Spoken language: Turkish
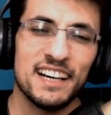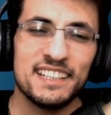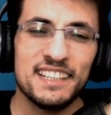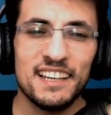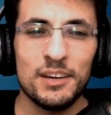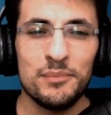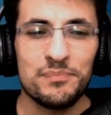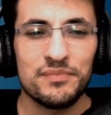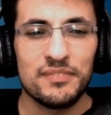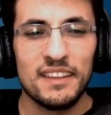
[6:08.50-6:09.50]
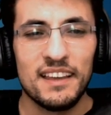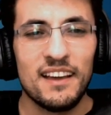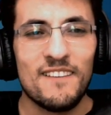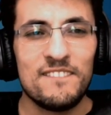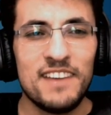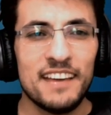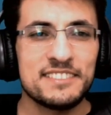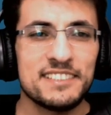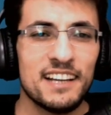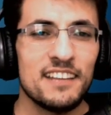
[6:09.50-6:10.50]
daha girelim ve
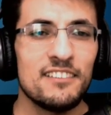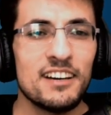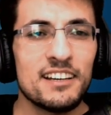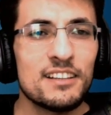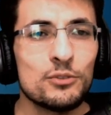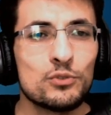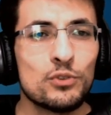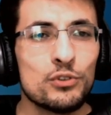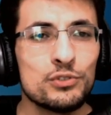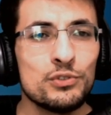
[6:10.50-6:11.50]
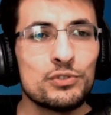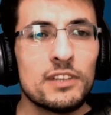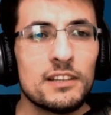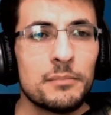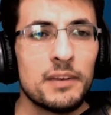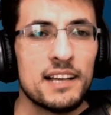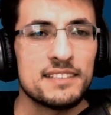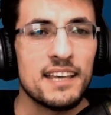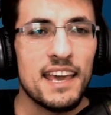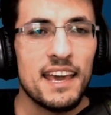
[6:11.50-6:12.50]
efsanevi aranın tozunu yutalım biraz.
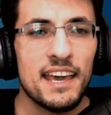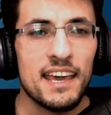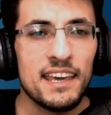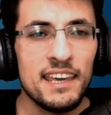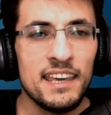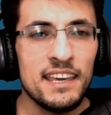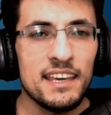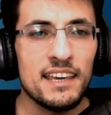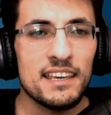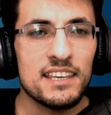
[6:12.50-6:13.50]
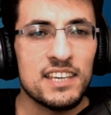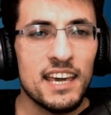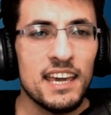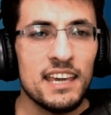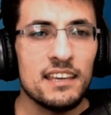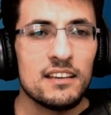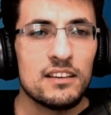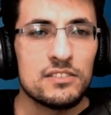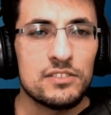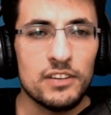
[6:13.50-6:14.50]
EK
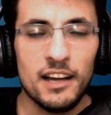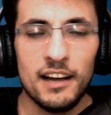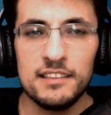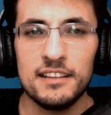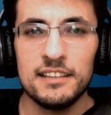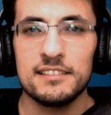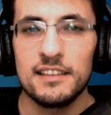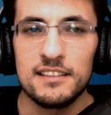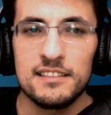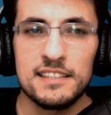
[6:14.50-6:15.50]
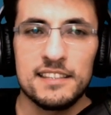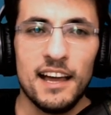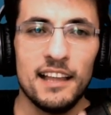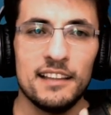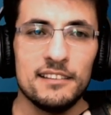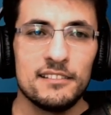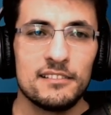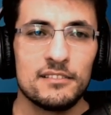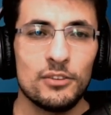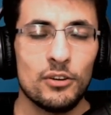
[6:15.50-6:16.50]
310
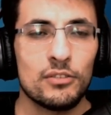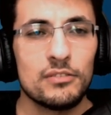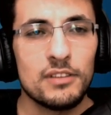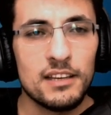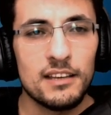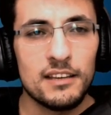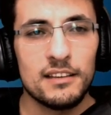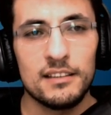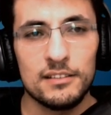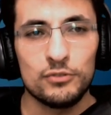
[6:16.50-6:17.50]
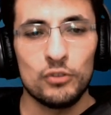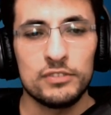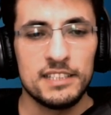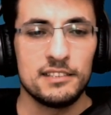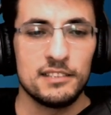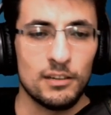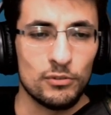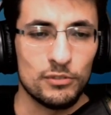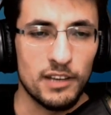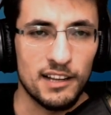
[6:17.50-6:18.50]
yok e, 13
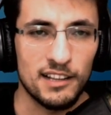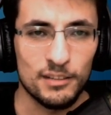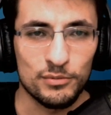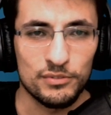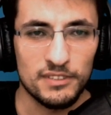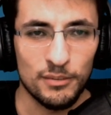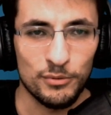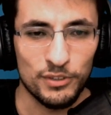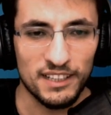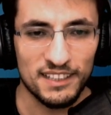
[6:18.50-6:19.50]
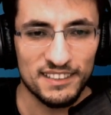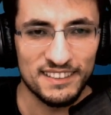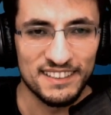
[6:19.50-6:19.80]
oluyor herhalde bu tam olarak.